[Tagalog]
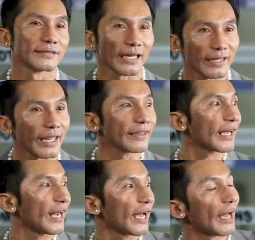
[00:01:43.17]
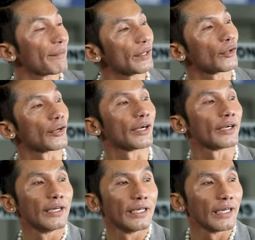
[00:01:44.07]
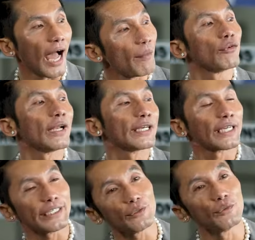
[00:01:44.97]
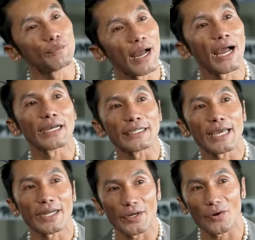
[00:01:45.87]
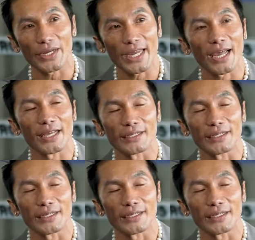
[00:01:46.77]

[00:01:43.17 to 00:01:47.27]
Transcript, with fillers: nagrenta lang kami or amo lang nang giuma ang iyang area.